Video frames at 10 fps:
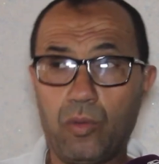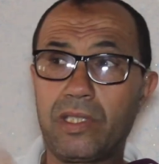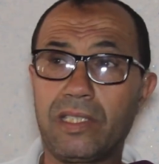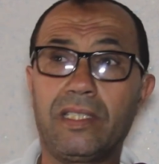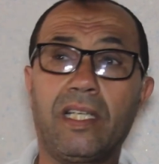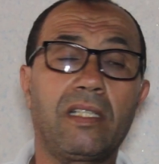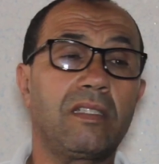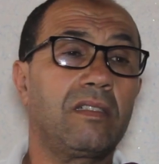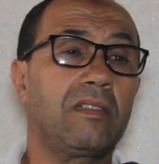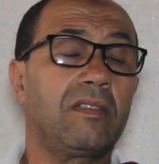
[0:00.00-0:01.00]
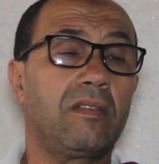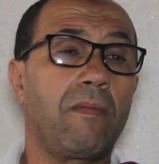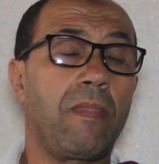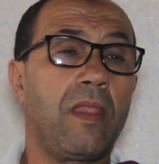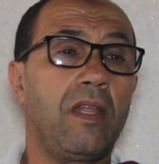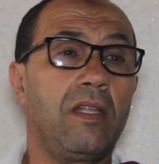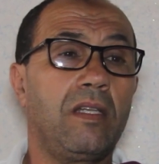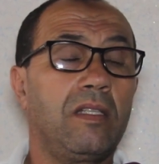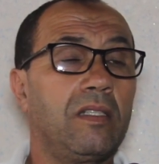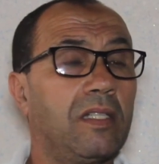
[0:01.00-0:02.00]
وصلت الدار
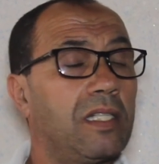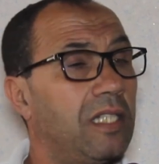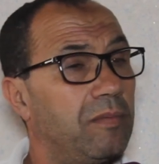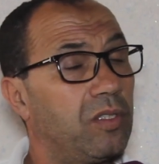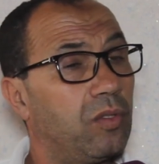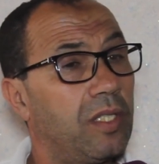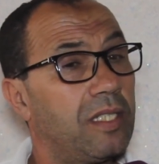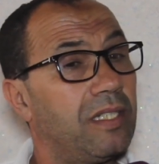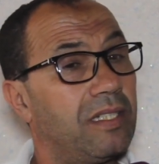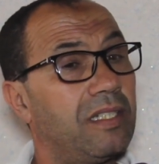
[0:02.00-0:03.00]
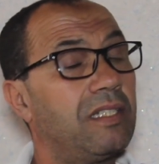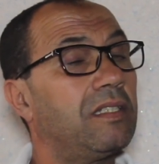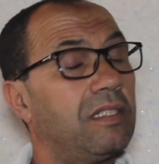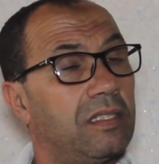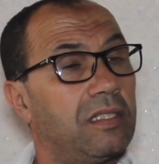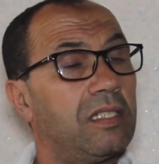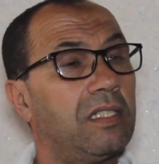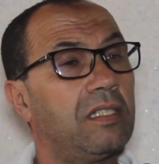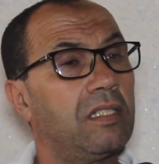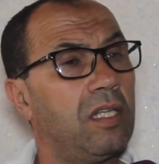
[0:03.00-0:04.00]
قالت لي بنت خويا سير سير للدار
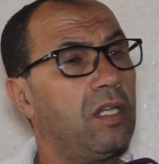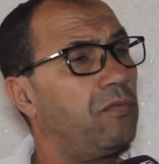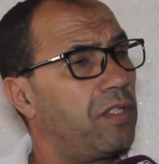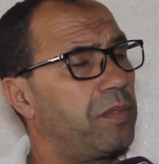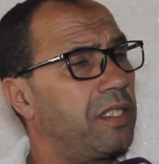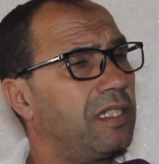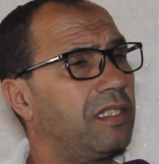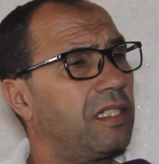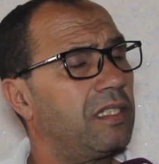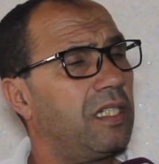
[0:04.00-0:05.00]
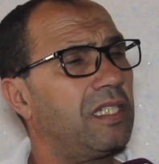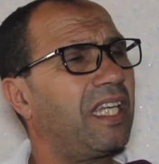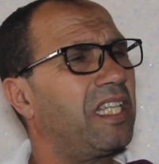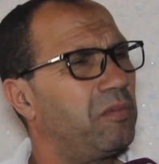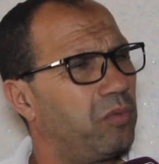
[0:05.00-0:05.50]
التحت فاش مشيت للدار تحت لقيت